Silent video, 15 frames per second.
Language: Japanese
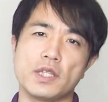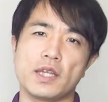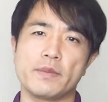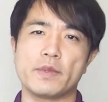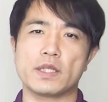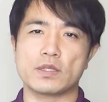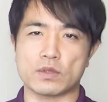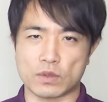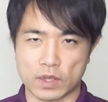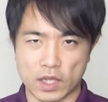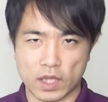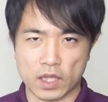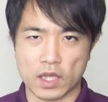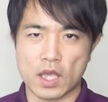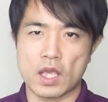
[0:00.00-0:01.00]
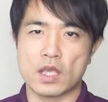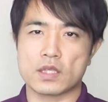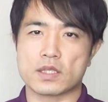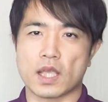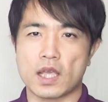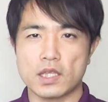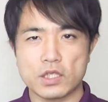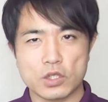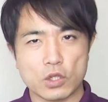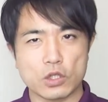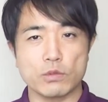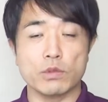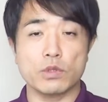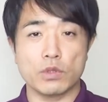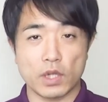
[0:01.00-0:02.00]
になりますので、さんしょ
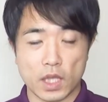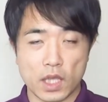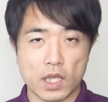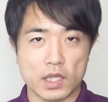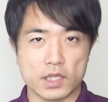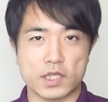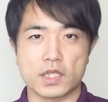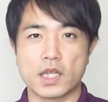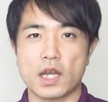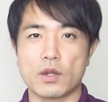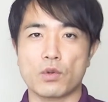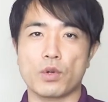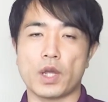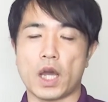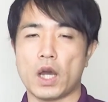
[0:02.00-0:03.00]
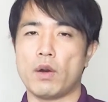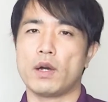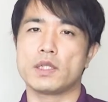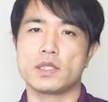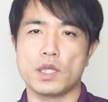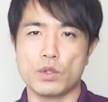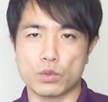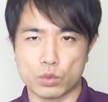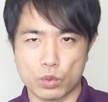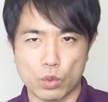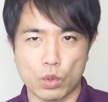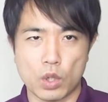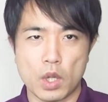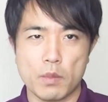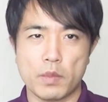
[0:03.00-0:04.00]
くぶんのね、時間これ合わせる
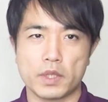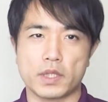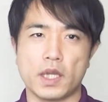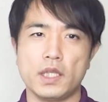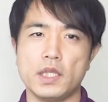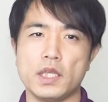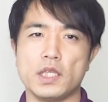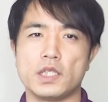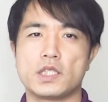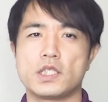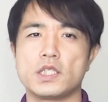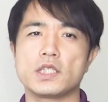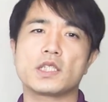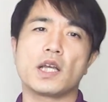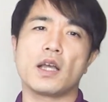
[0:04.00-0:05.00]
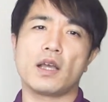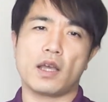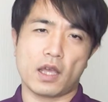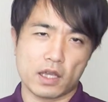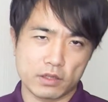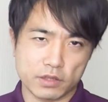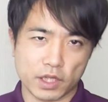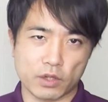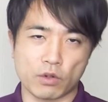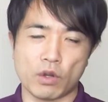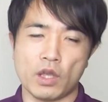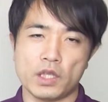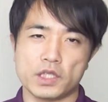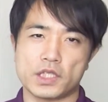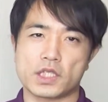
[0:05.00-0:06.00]
と、まあ、大体いちじかんはんぐらいの
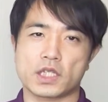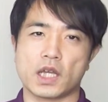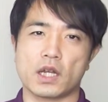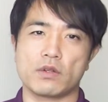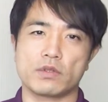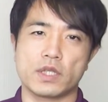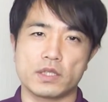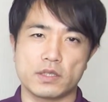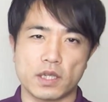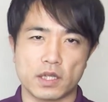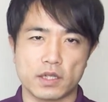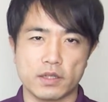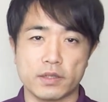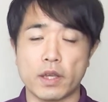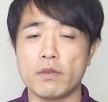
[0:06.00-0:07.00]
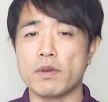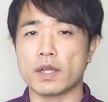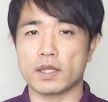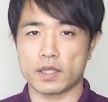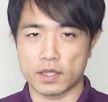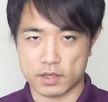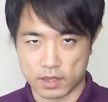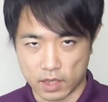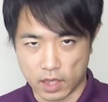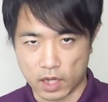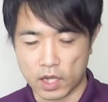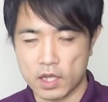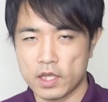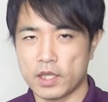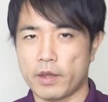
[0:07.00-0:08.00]
時間の節約になるわけですから、
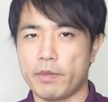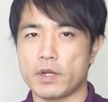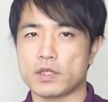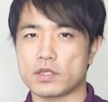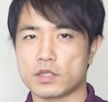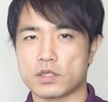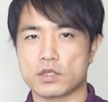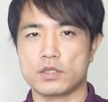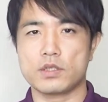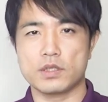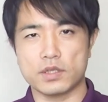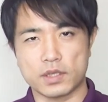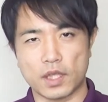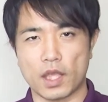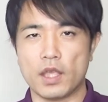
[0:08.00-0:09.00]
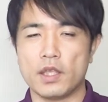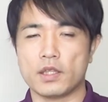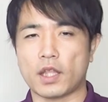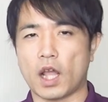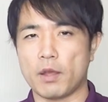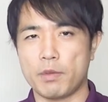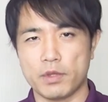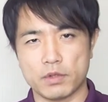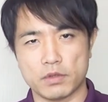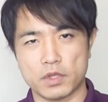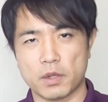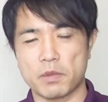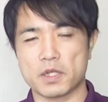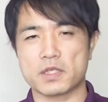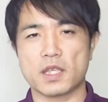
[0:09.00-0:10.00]
やっぱり作って食べる、
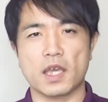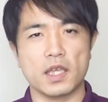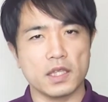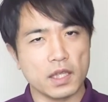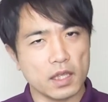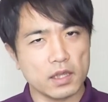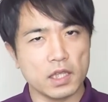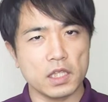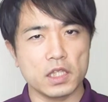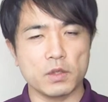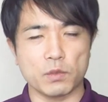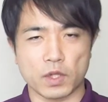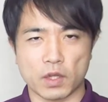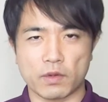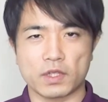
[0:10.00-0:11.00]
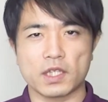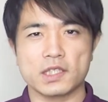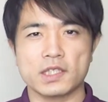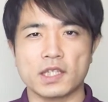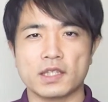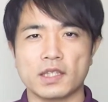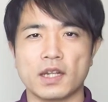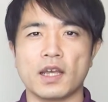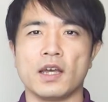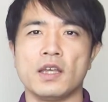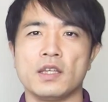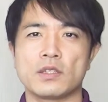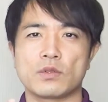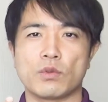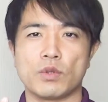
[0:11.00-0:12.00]
やっぱり最短で言ってもね、私だってだったら
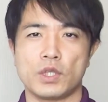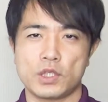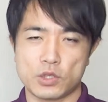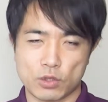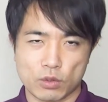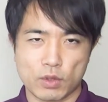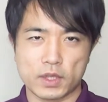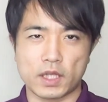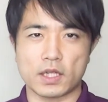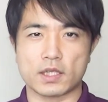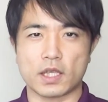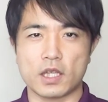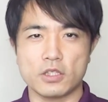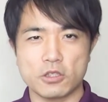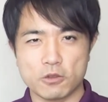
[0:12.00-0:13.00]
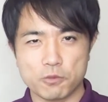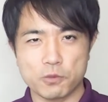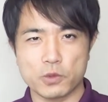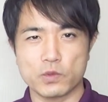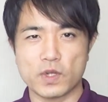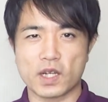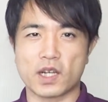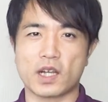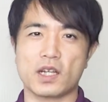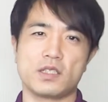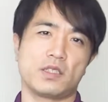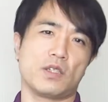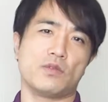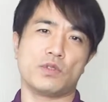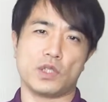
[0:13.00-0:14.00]
そのいっしょくあたりさんじゅっぷんはかかっ
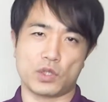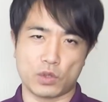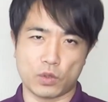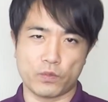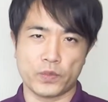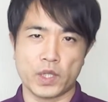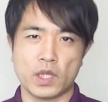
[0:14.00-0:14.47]
ちゃうんですよ。